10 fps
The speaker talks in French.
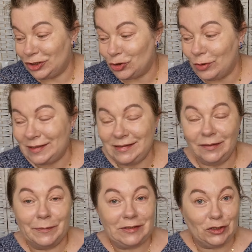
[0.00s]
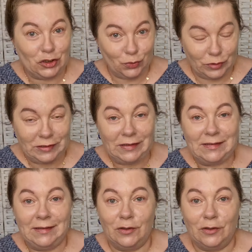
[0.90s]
choisir parce que j'ai utilisé